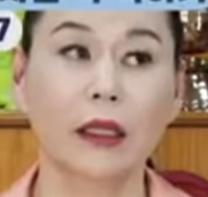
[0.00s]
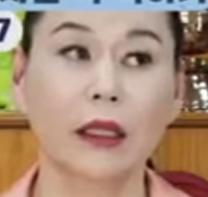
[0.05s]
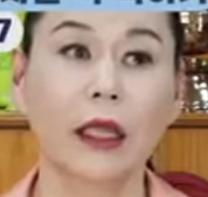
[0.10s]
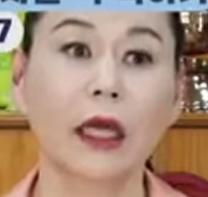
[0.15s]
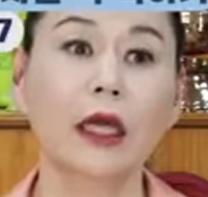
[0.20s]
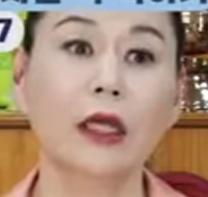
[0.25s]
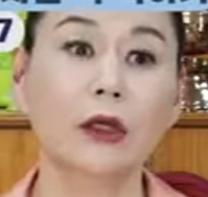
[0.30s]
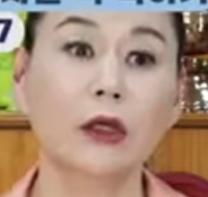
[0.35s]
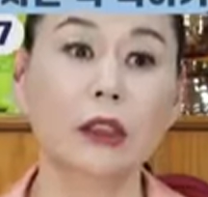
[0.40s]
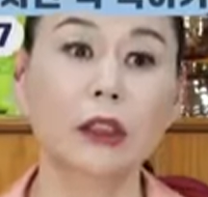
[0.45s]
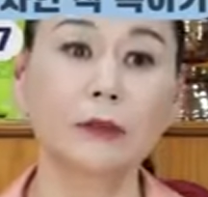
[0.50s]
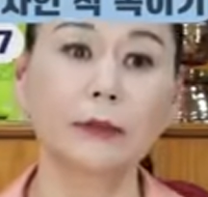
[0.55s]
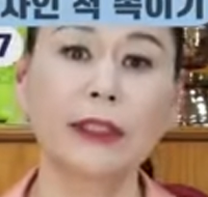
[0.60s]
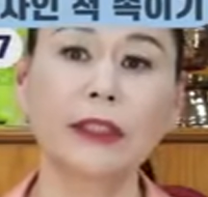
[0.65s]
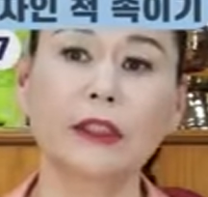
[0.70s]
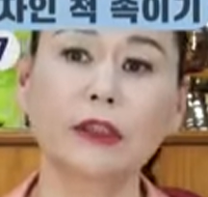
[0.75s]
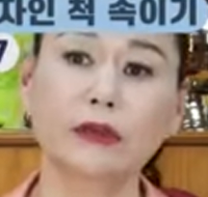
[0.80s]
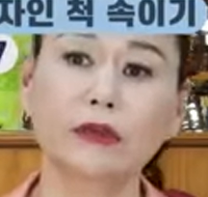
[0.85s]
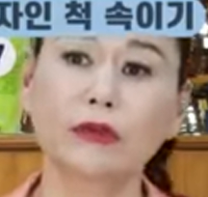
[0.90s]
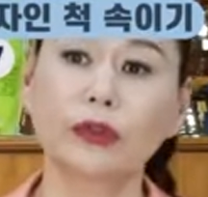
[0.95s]
내가 이걸
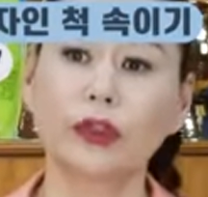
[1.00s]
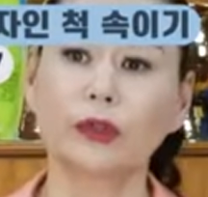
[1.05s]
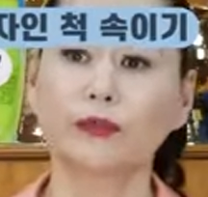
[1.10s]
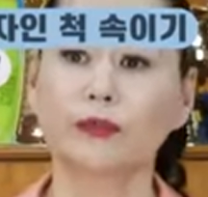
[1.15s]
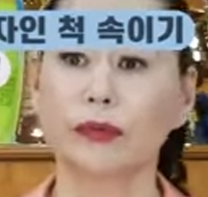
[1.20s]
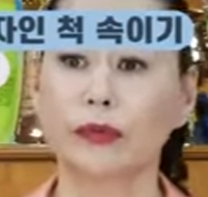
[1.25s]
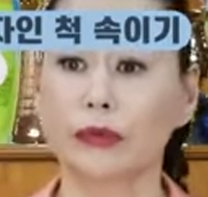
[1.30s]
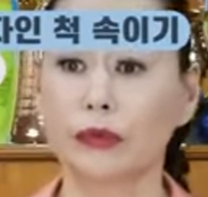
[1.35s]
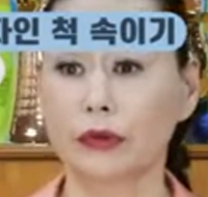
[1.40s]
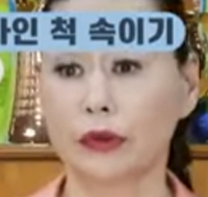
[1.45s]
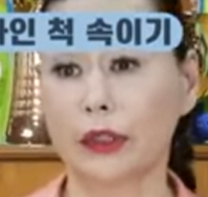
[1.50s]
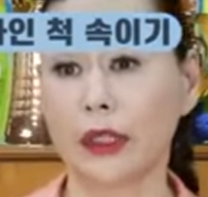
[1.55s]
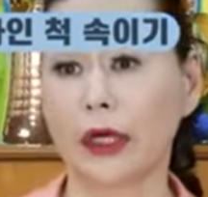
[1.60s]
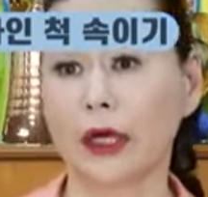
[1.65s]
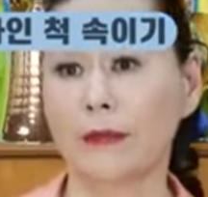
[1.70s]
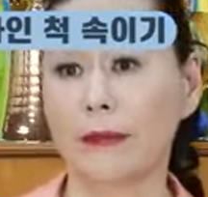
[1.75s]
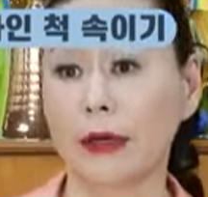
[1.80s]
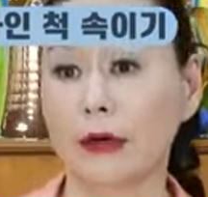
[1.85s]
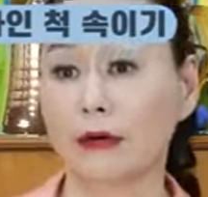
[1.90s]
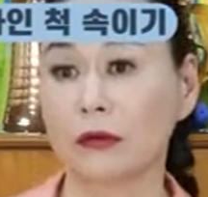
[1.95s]
그만 찍고 싶을
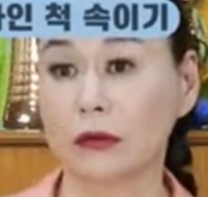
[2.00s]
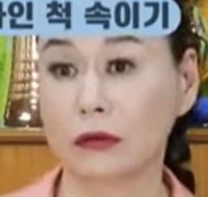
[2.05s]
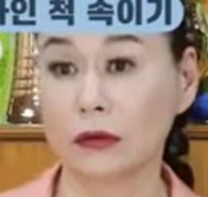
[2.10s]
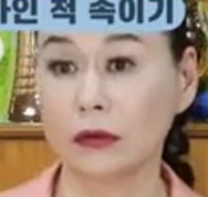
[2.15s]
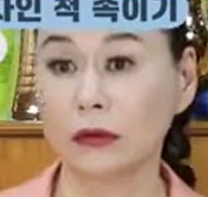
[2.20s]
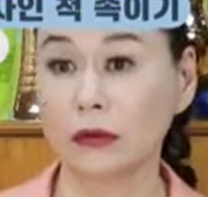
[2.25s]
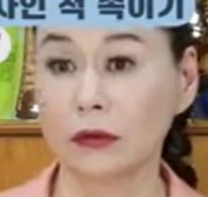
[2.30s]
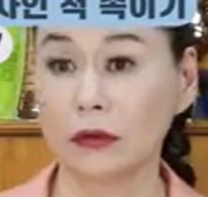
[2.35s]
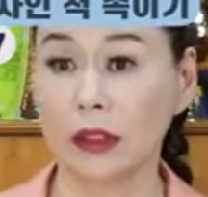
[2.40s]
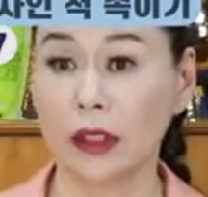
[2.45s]
때가 많거든.